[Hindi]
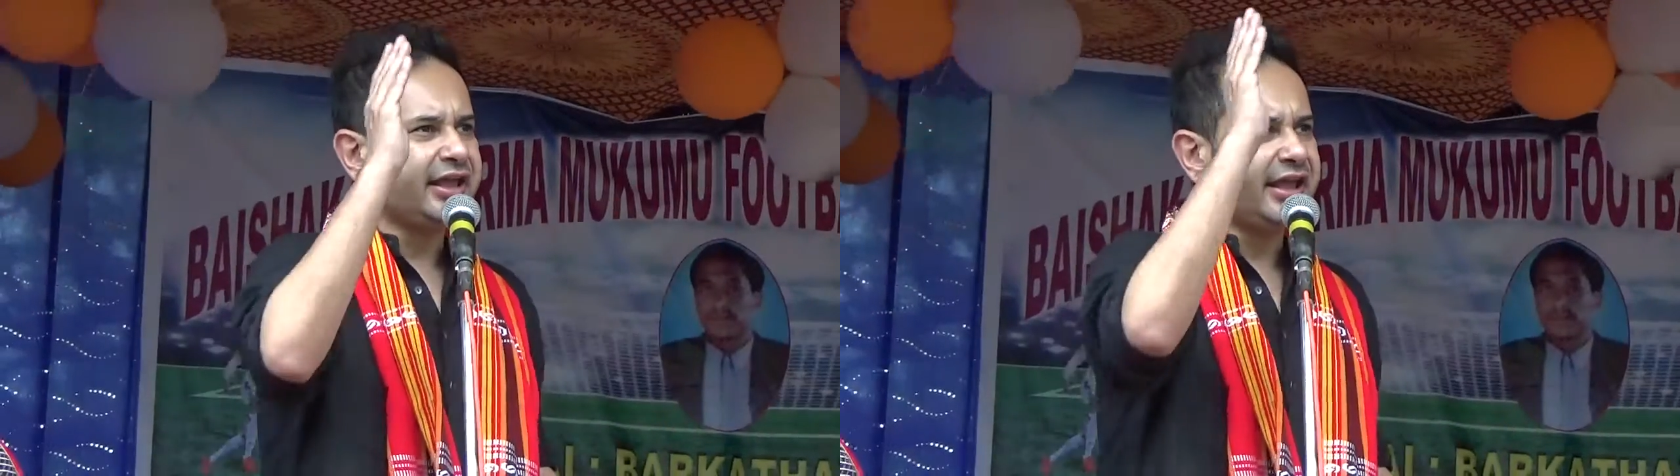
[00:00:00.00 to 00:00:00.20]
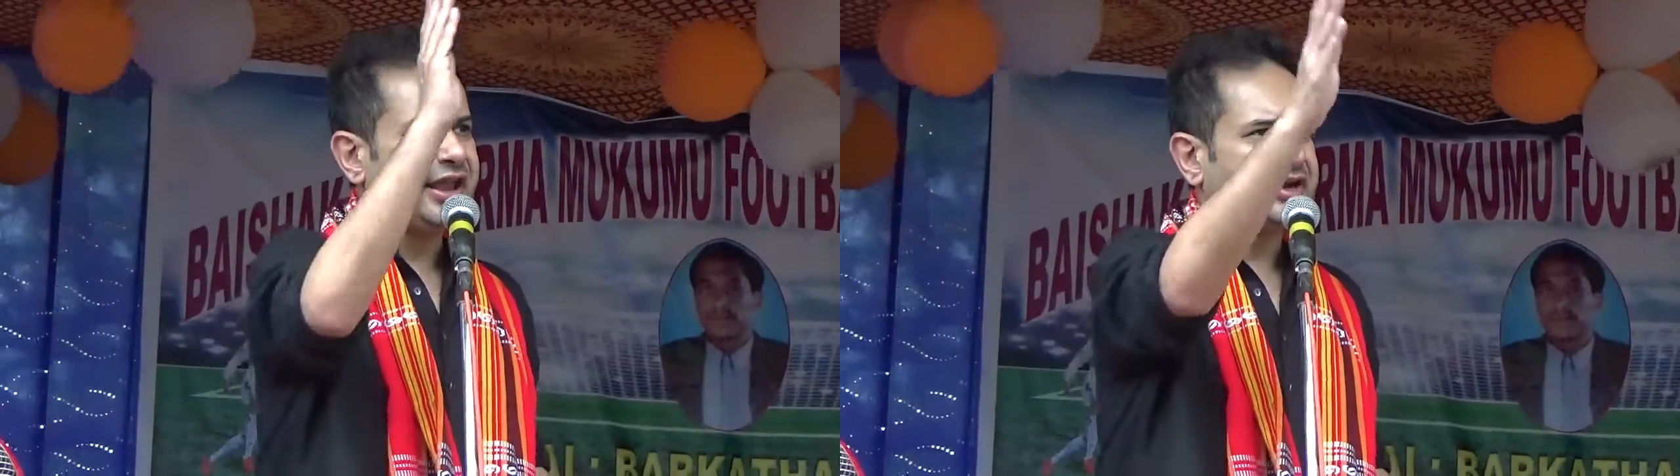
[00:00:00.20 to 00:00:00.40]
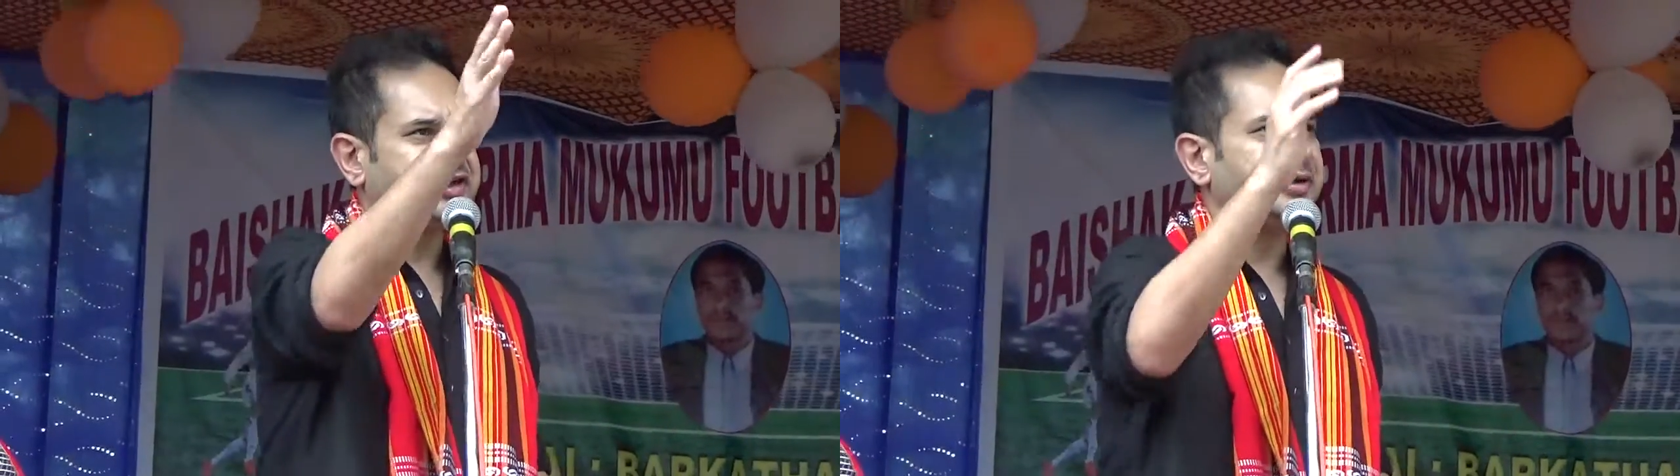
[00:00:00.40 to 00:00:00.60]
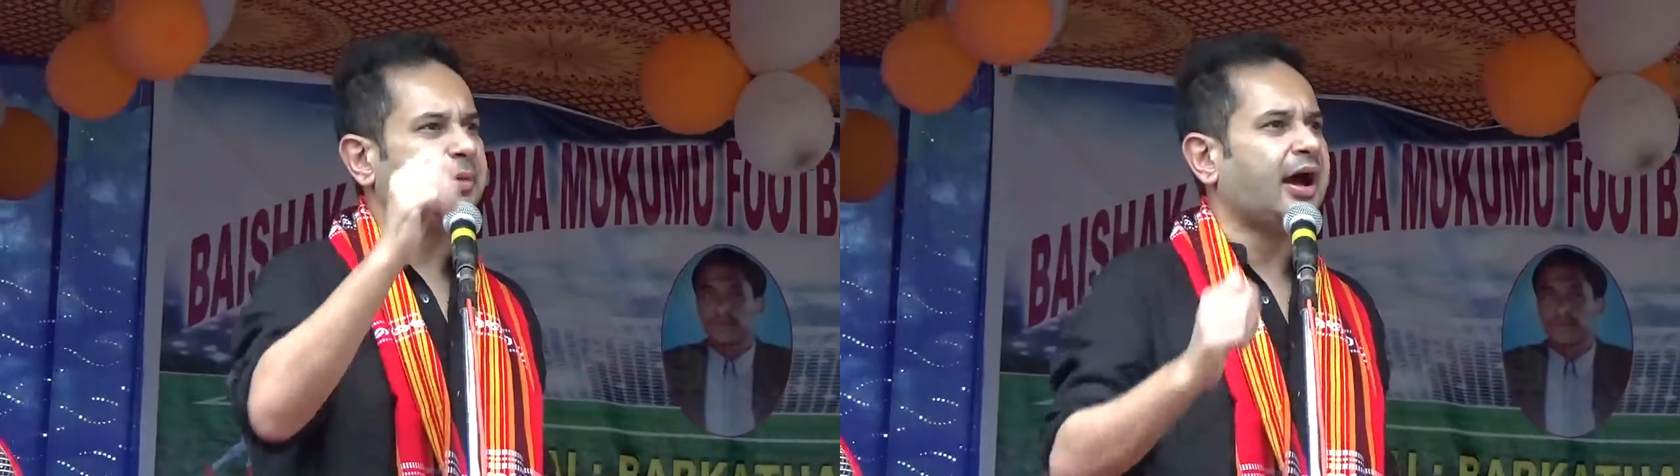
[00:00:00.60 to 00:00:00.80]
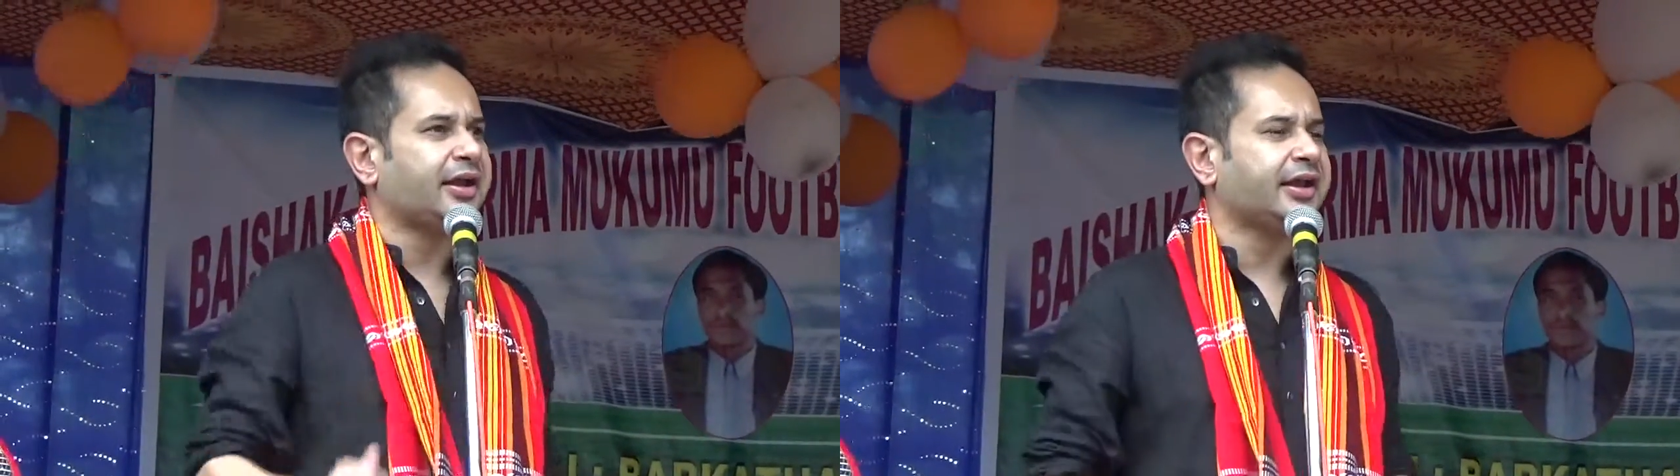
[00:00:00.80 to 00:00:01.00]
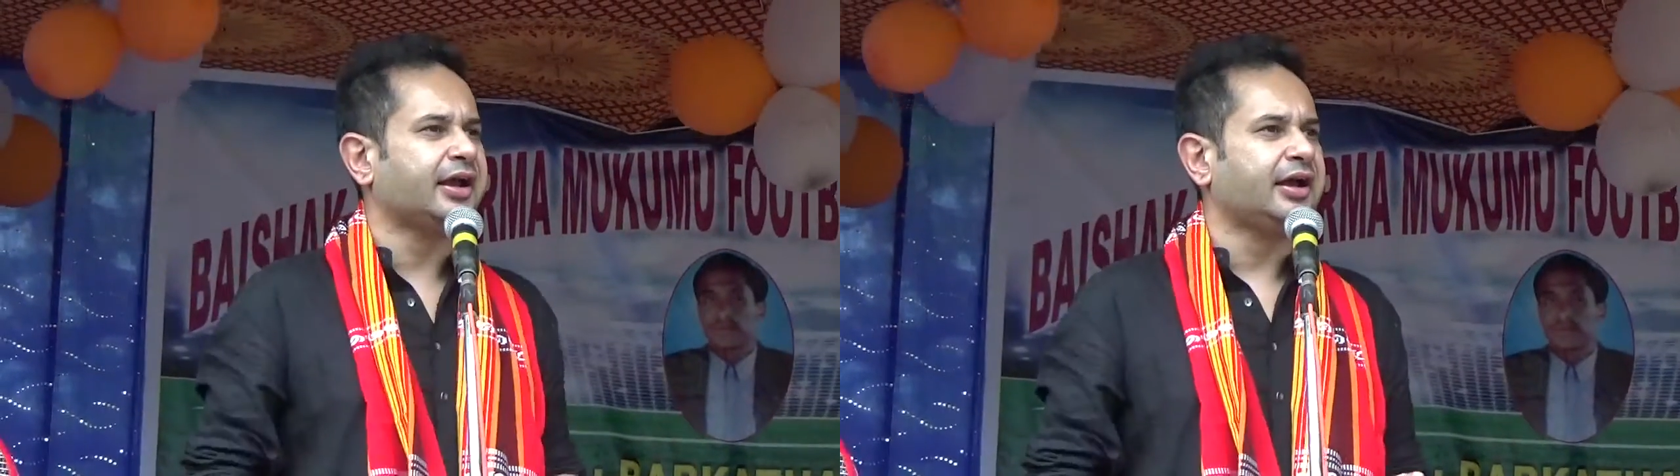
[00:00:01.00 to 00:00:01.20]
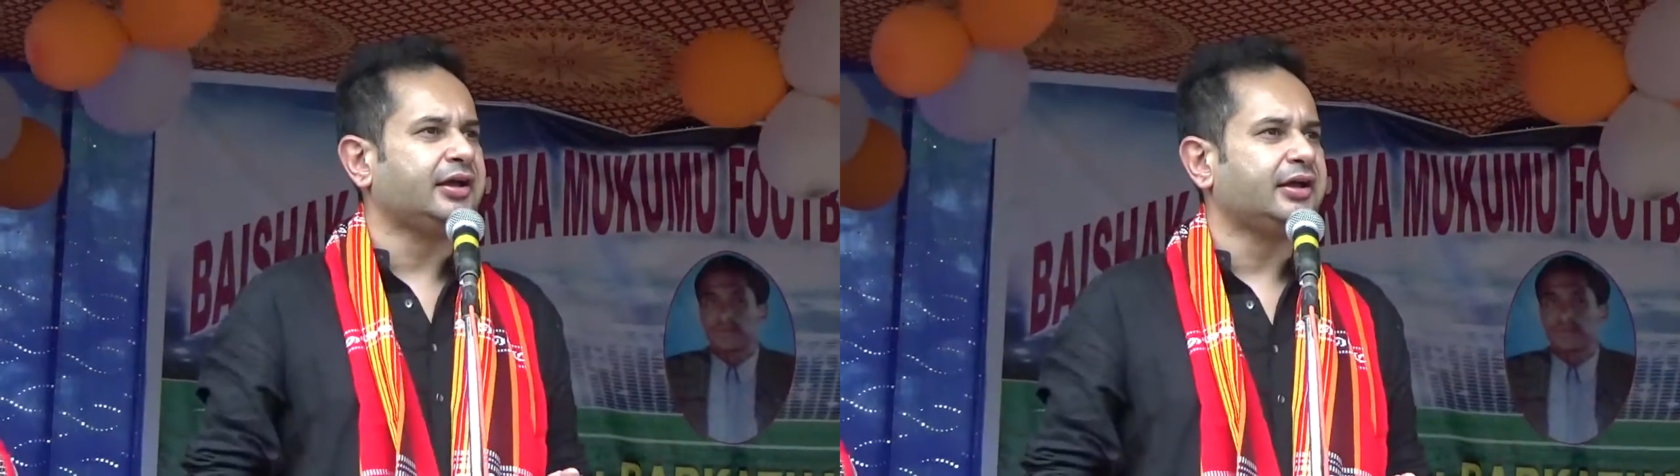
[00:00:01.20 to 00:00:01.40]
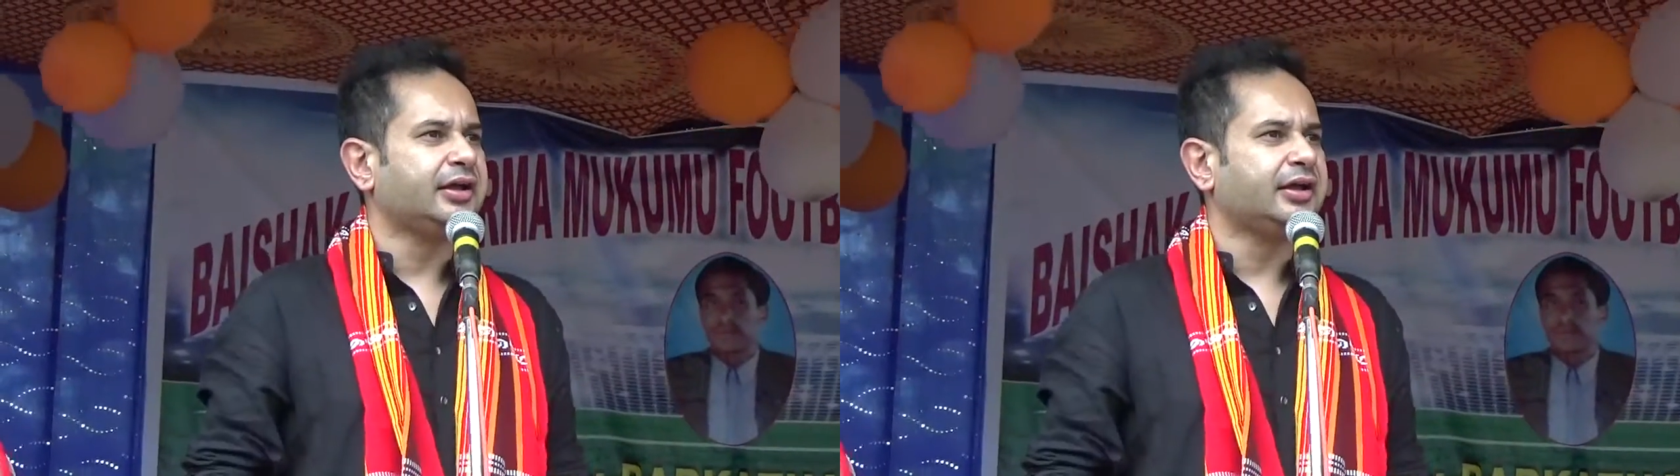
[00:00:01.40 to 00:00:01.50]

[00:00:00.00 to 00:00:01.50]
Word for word: एक टीम हारेगा